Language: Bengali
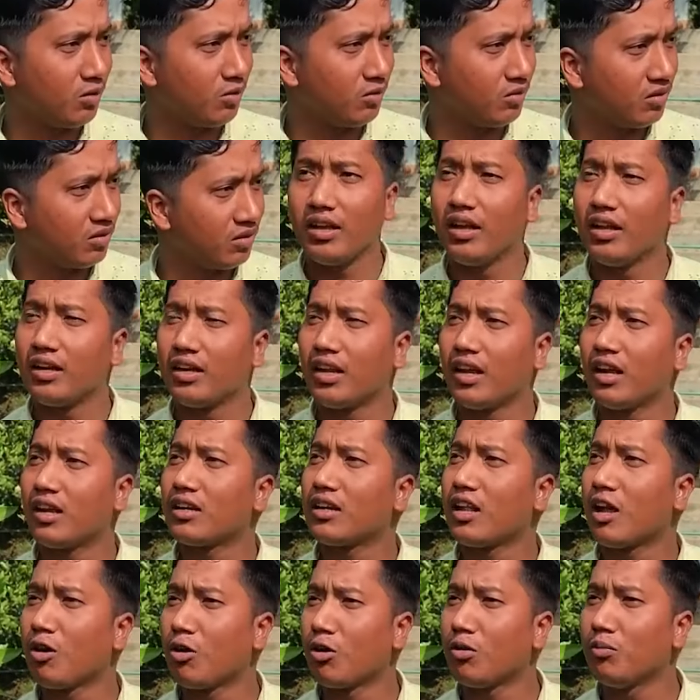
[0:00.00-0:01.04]
কোথাও এটা
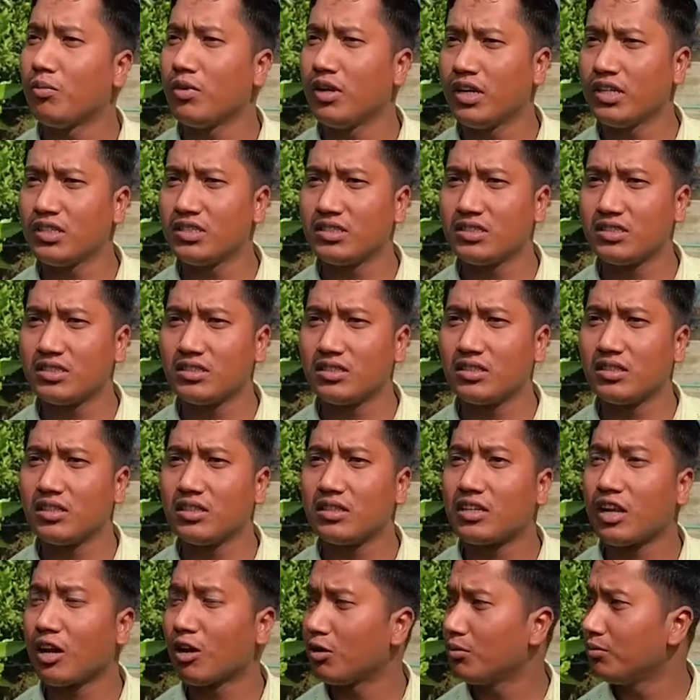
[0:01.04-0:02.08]
টাঙ্গন ব্রিজ
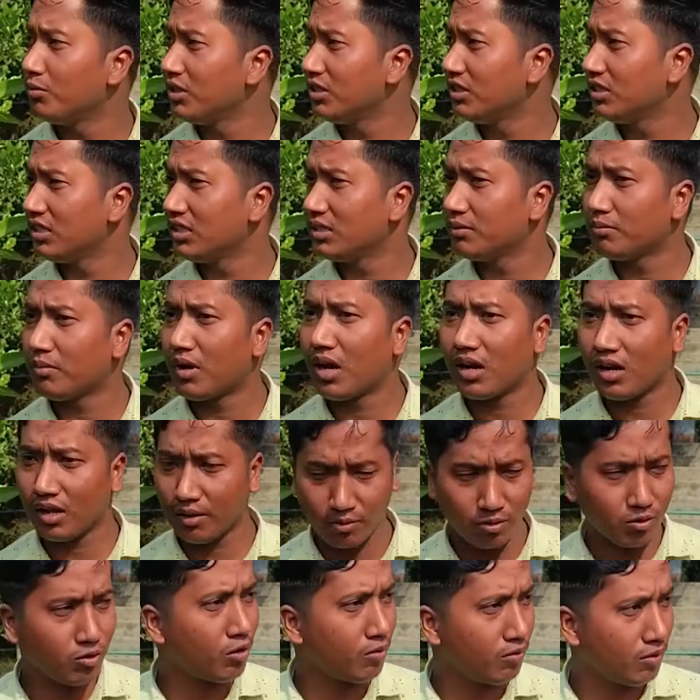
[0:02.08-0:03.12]
টাঙ্গল ব্রিজে
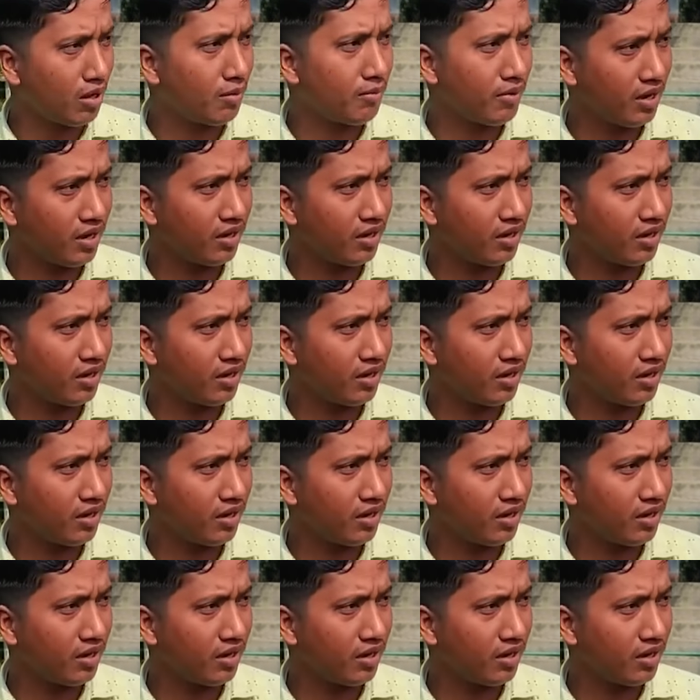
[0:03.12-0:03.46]
মালটা এবং কমলা